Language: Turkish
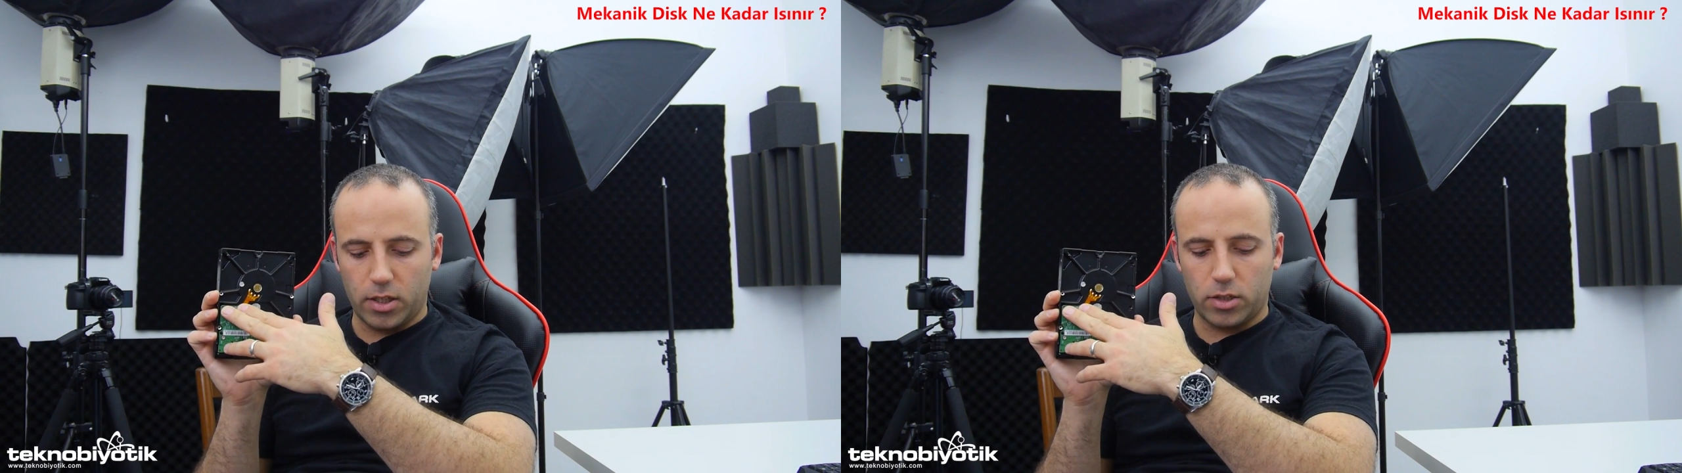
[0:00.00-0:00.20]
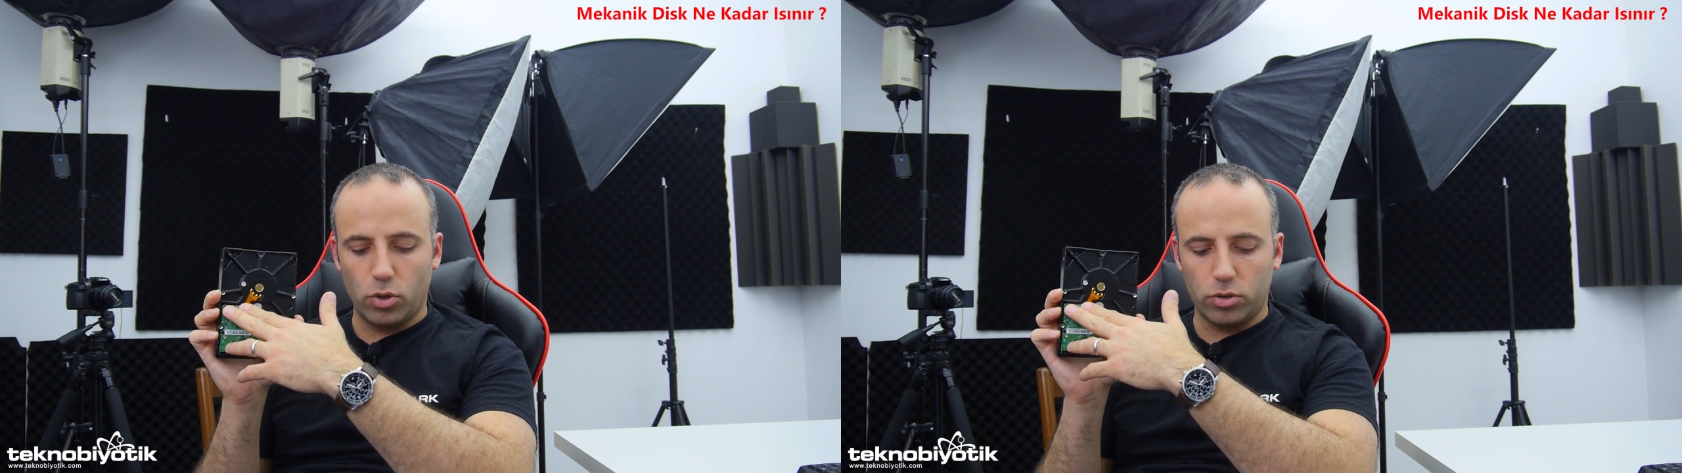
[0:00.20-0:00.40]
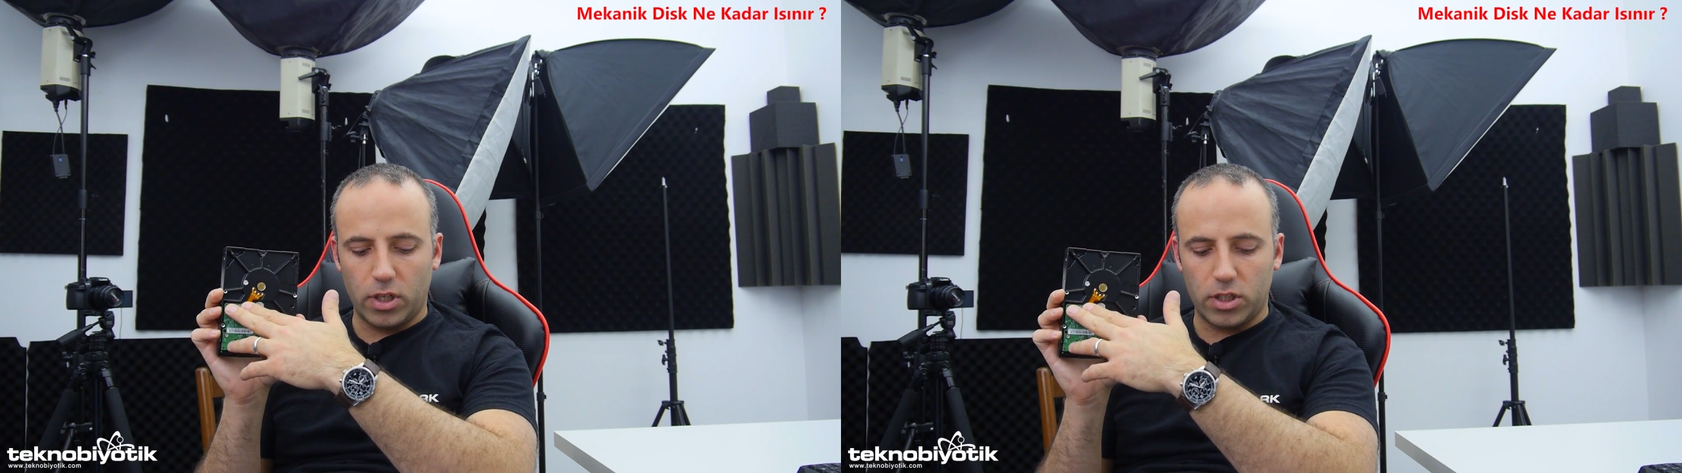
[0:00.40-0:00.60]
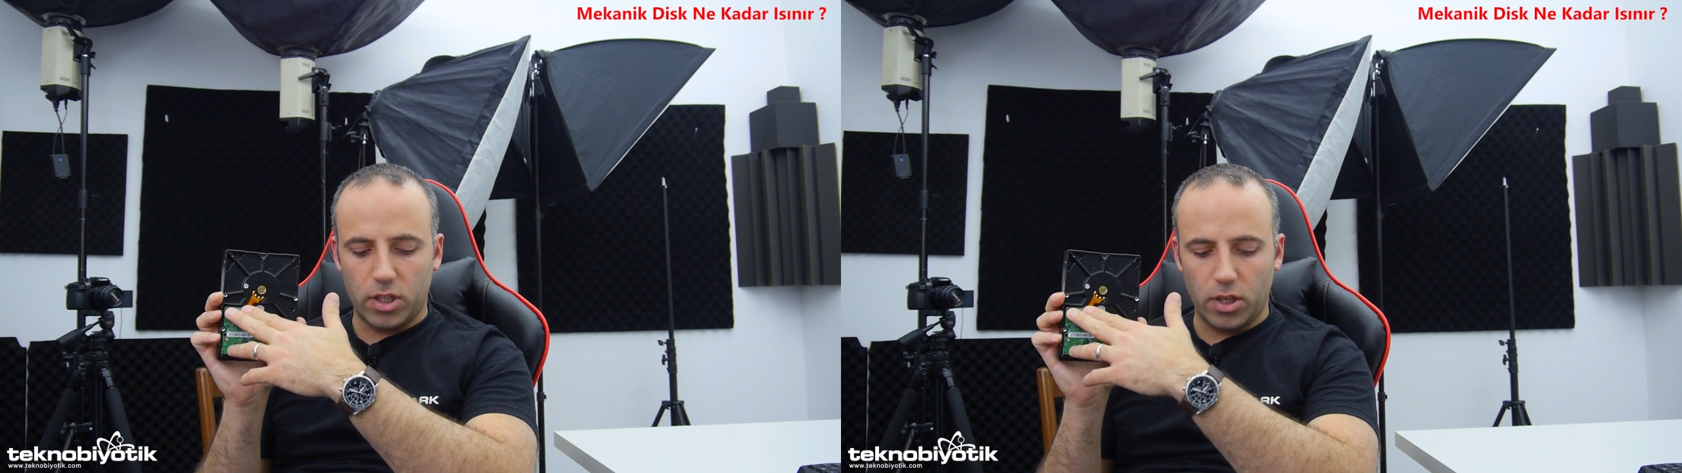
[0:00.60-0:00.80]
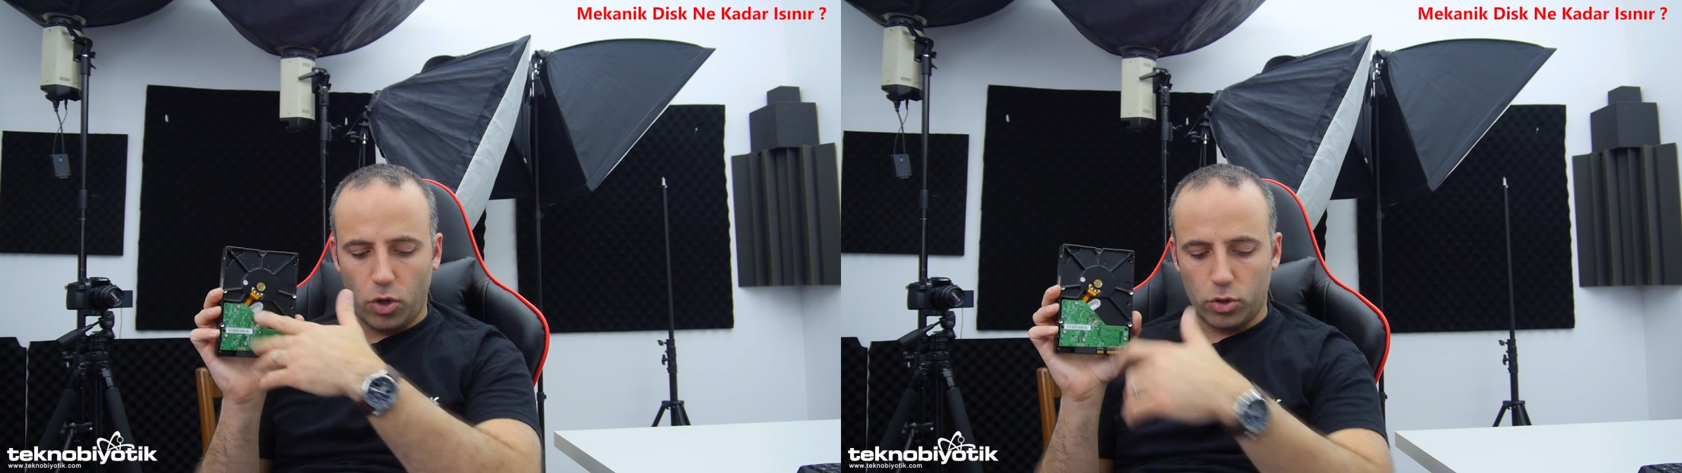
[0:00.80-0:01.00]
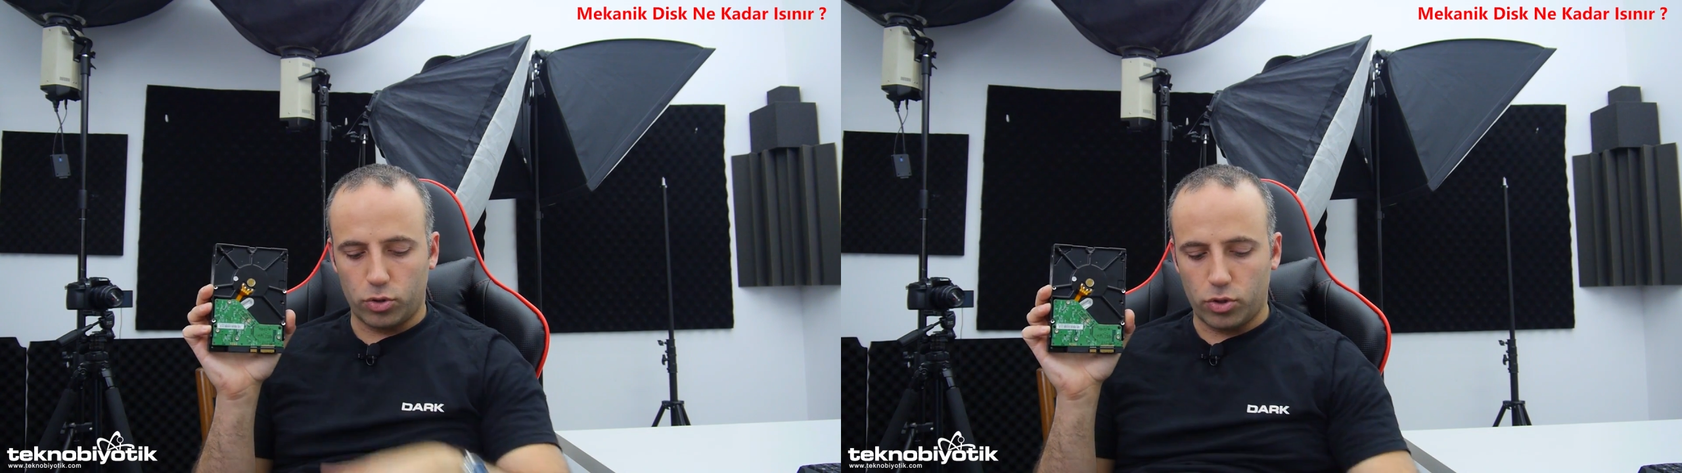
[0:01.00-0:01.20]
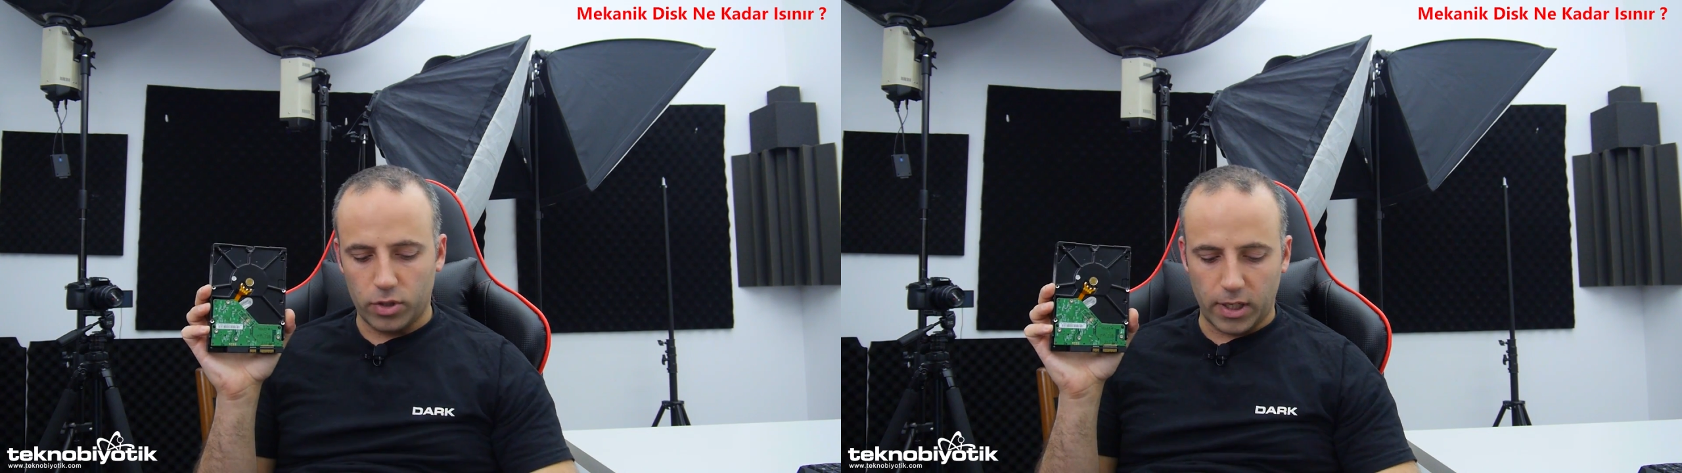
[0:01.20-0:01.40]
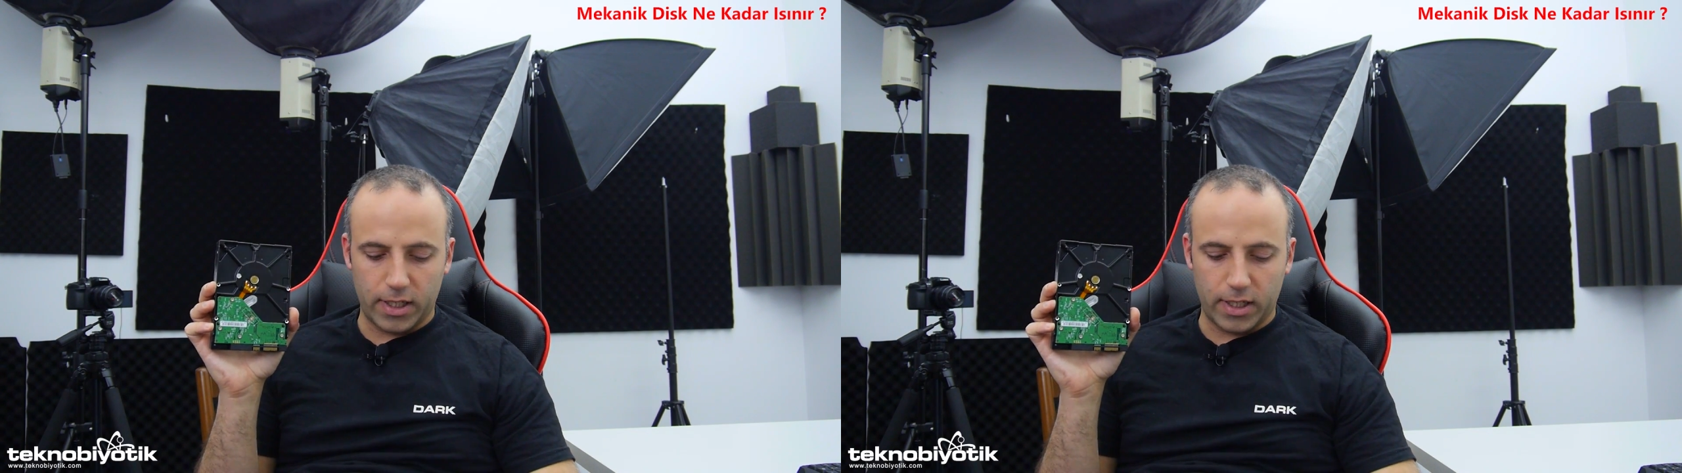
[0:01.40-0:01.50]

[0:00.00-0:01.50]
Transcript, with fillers: 44 dereceleri gördük.